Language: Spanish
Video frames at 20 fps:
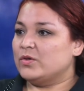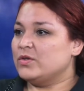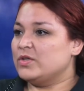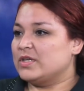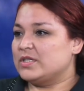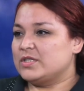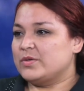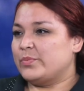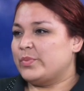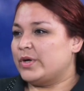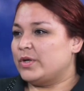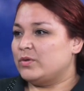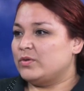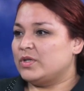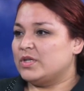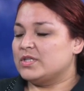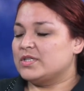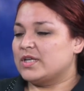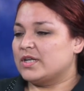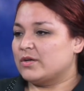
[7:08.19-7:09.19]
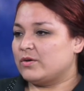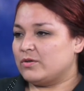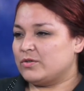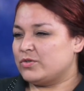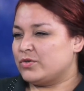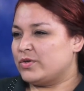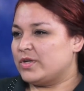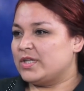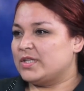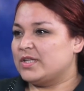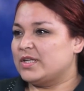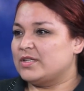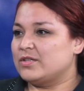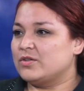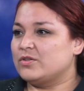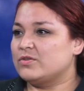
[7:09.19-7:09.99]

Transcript: ya se pueden utilizar colchonetas, ¿no?